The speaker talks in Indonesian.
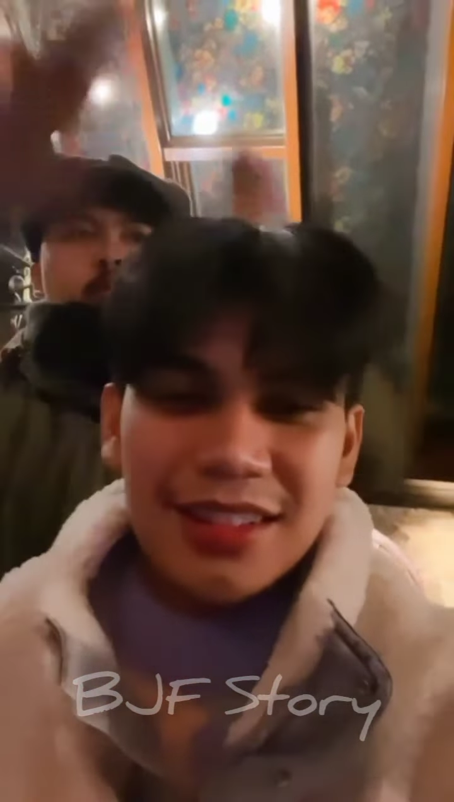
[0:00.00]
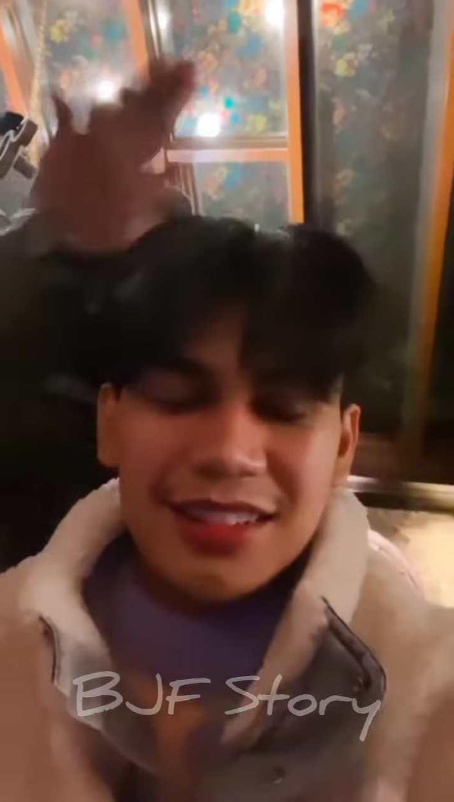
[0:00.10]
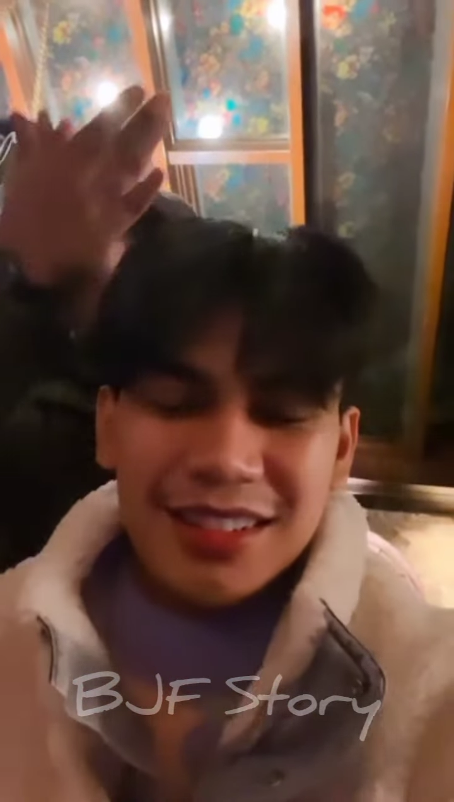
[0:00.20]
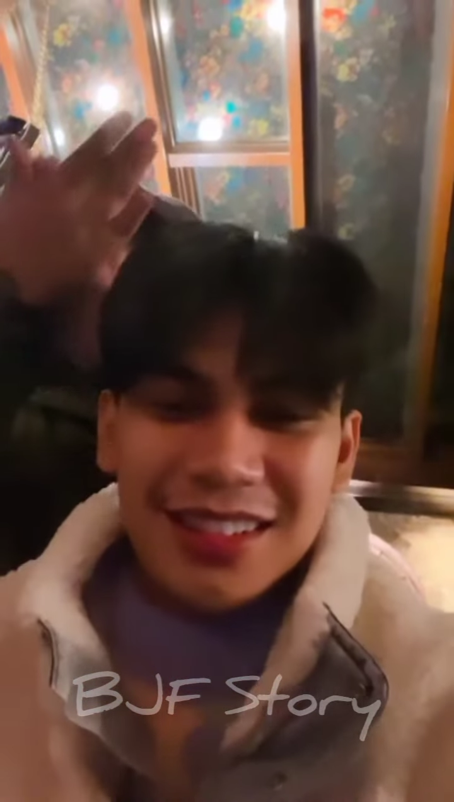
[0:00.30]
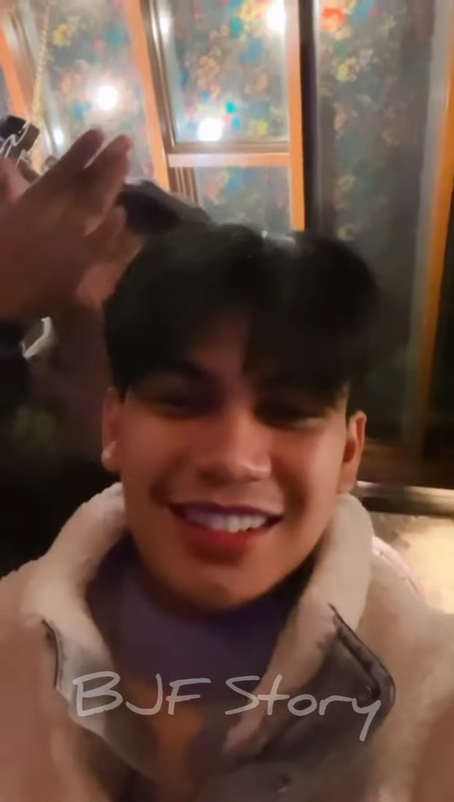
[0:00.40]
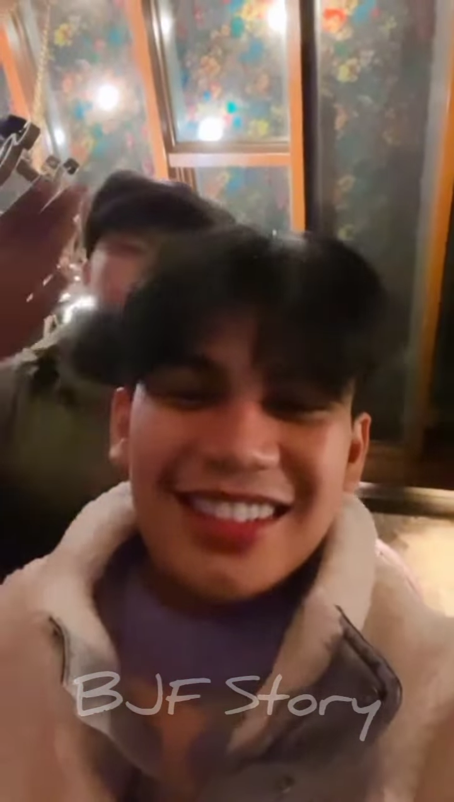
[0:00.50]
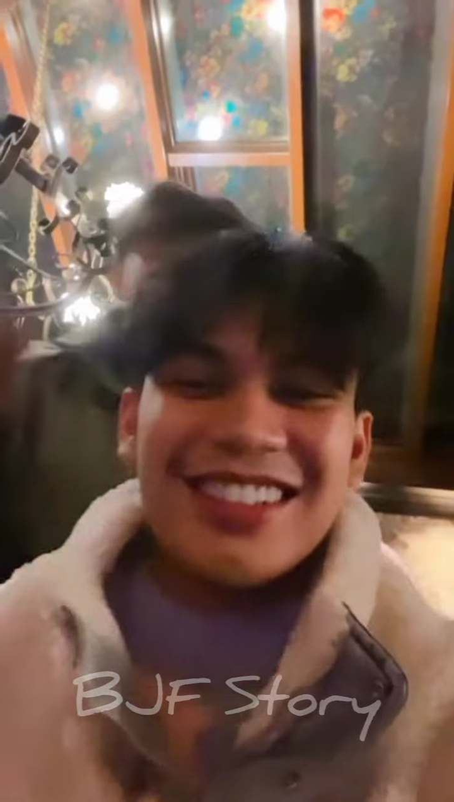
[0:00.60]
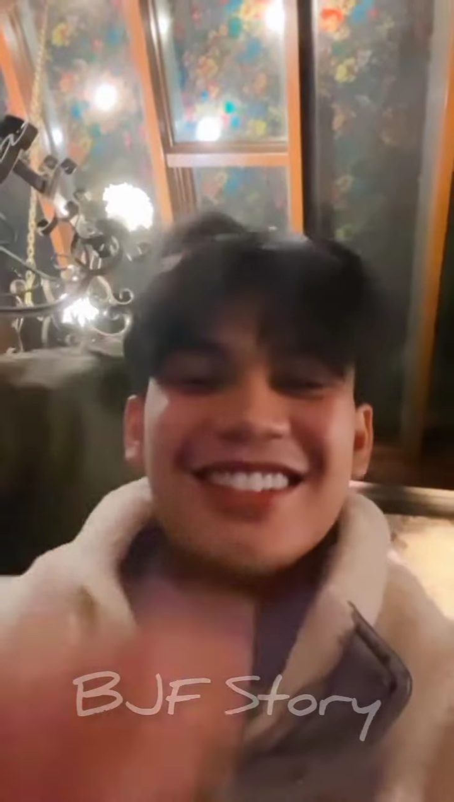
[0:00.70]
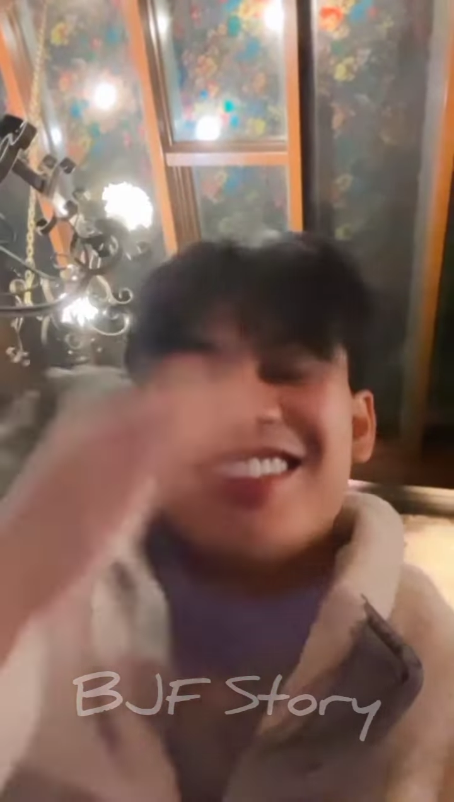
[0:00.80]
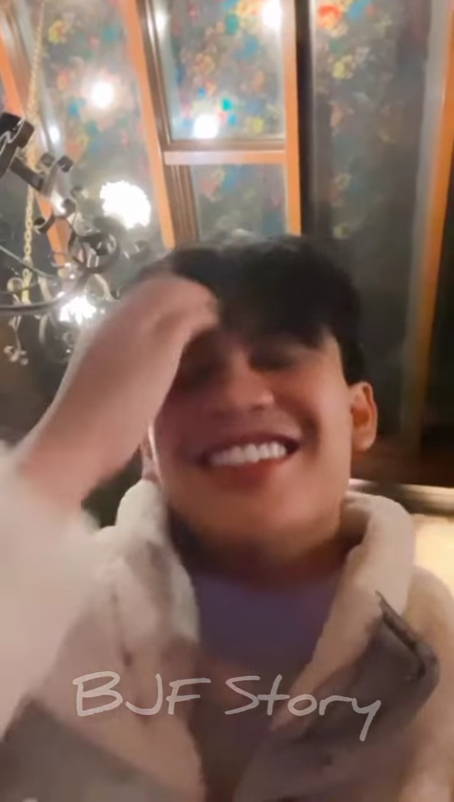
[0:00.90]
iya itu
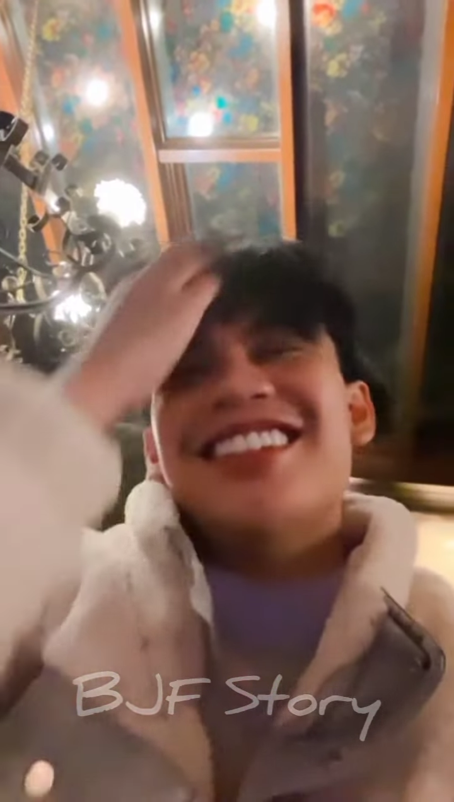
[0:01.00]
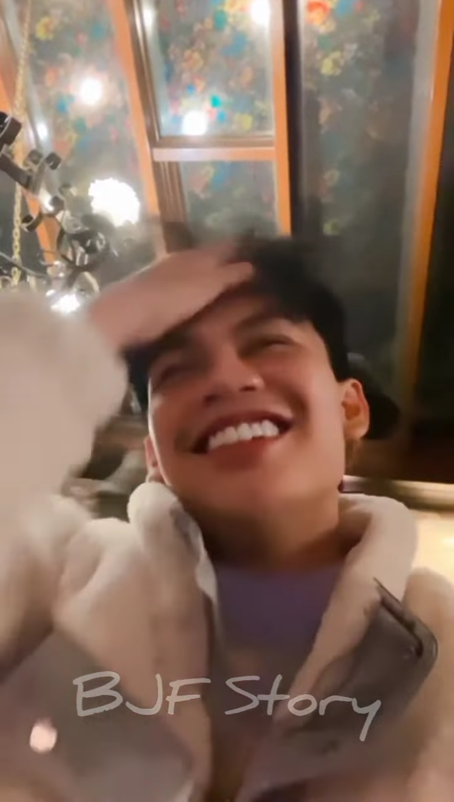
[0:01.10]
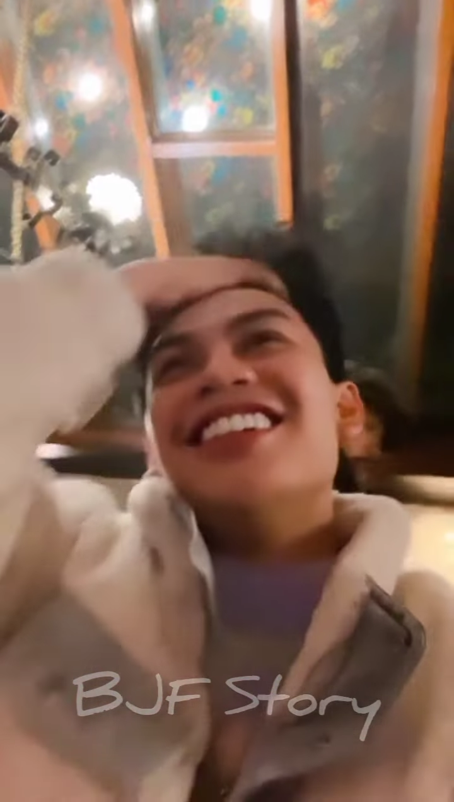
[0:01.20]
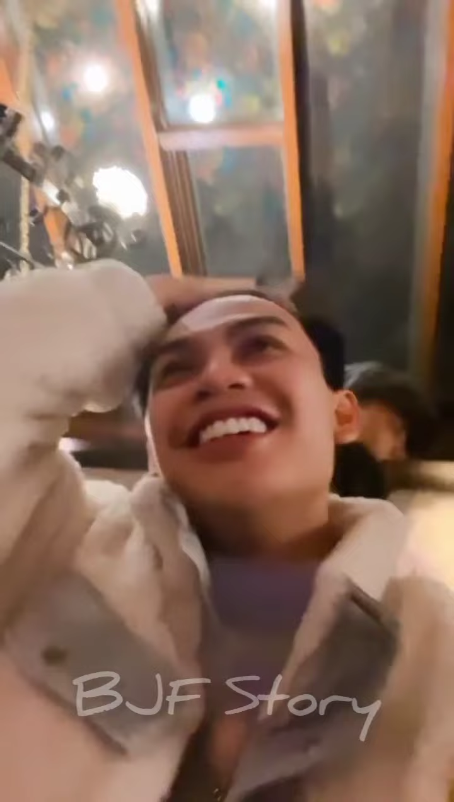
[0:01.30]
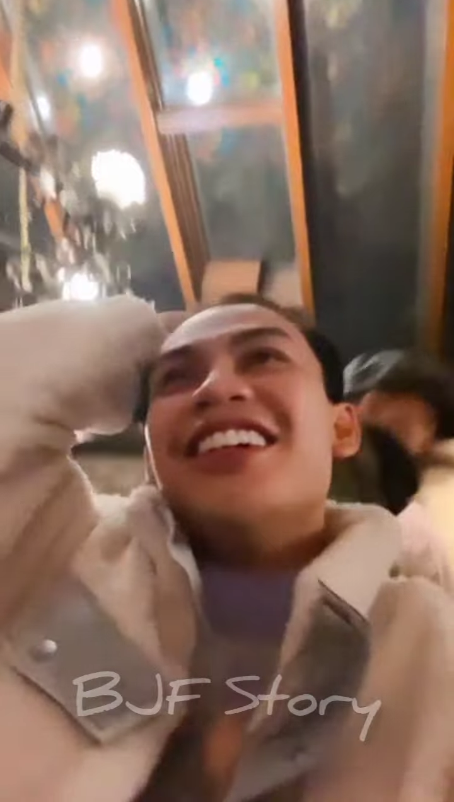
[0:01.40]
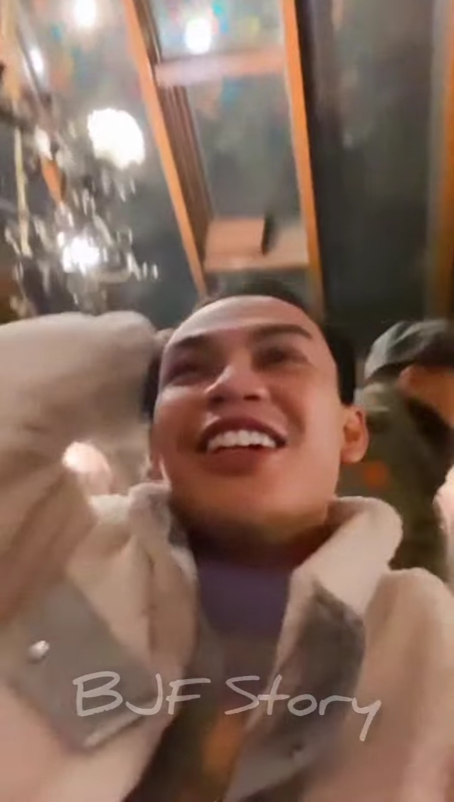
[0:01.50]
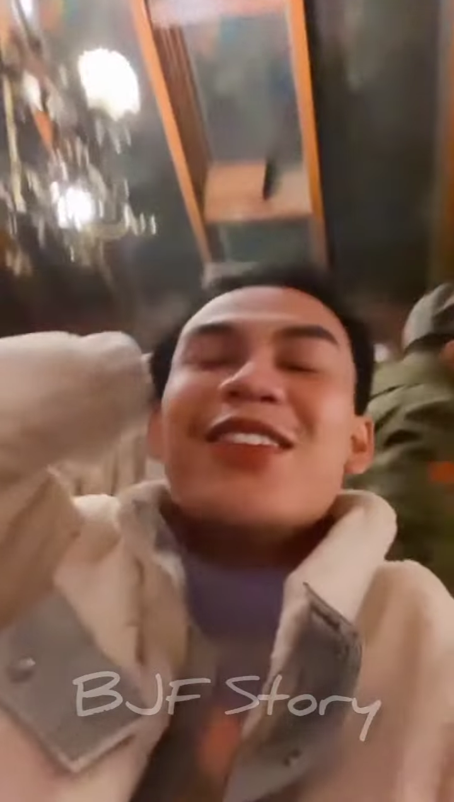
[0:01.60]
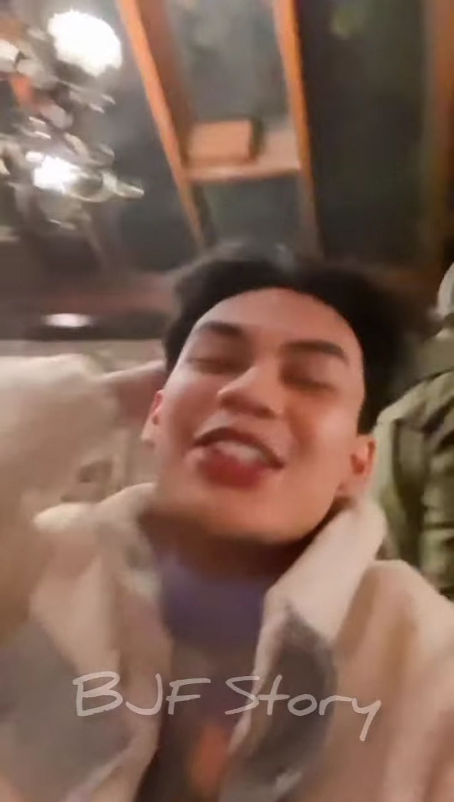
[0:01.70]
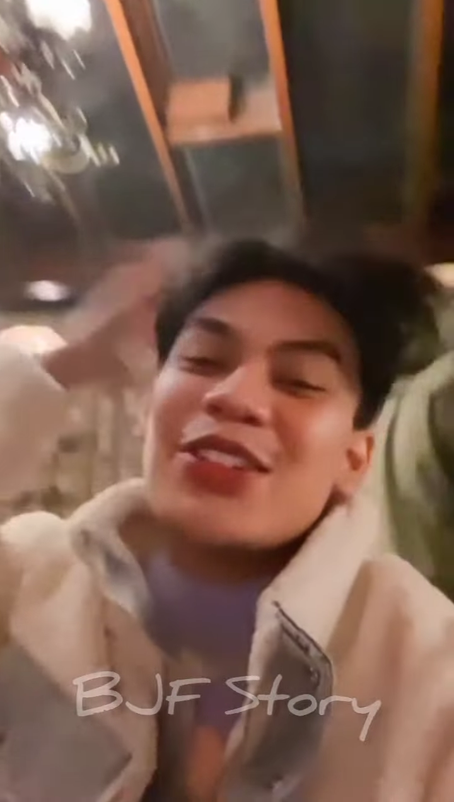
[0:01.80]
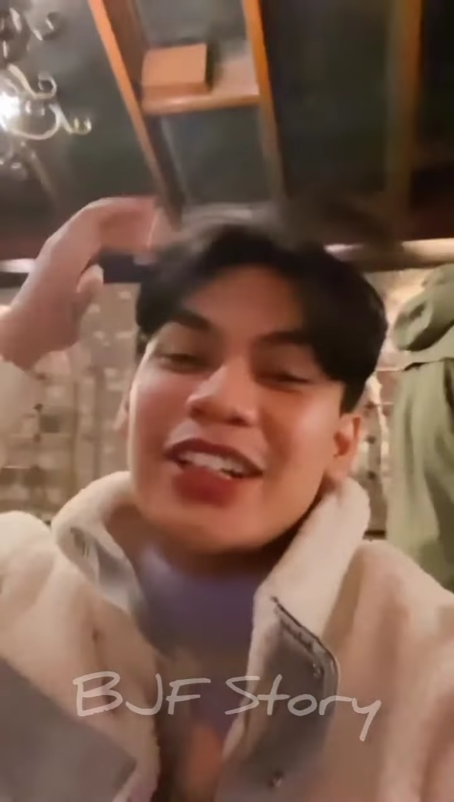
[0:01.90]

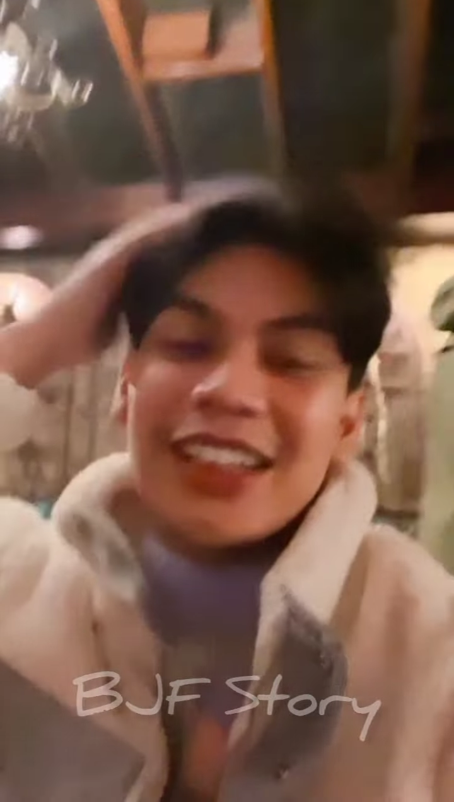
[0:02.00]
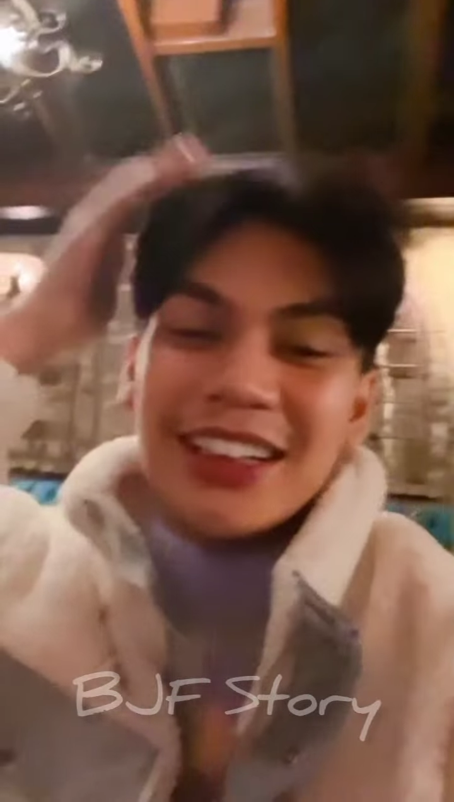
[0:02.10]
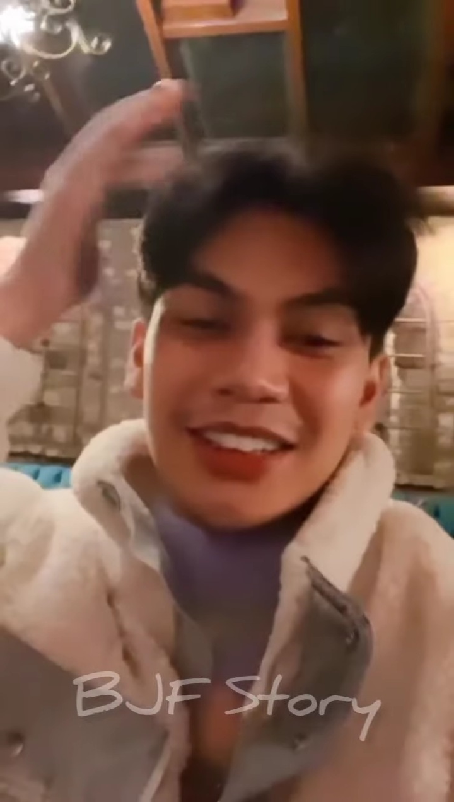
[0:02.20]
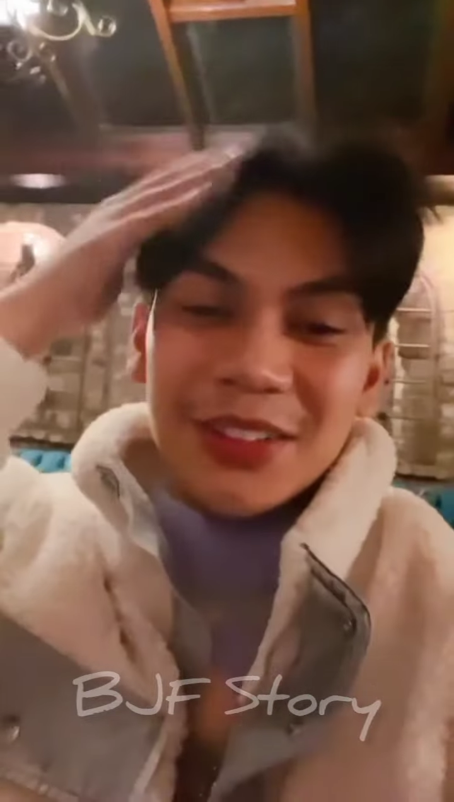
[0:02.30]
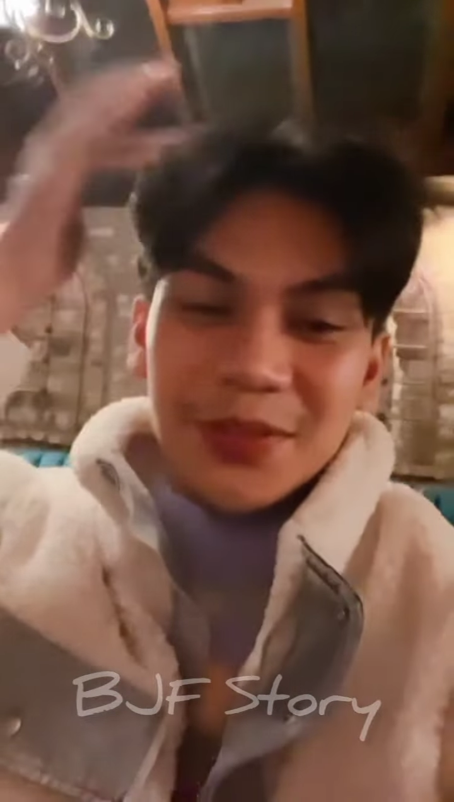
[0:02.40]
coba juri kan